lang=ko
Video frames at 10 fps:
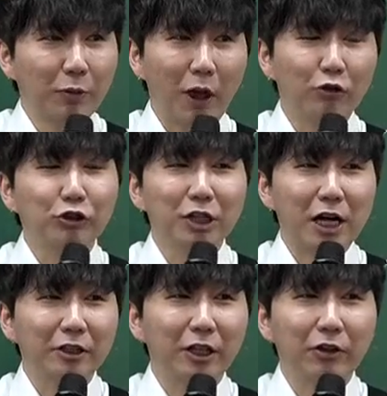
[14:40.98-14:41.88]
배우지
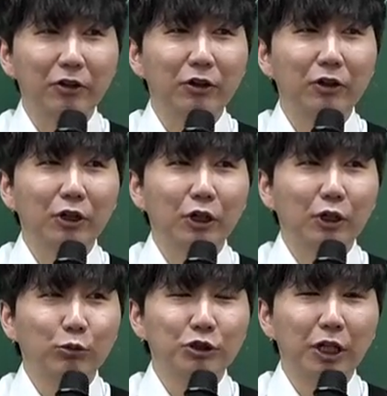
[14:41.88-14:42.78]
않은 데서
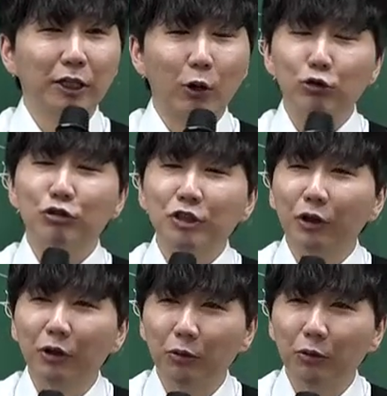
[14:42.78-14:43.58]
문제가 나올 수도 있어요.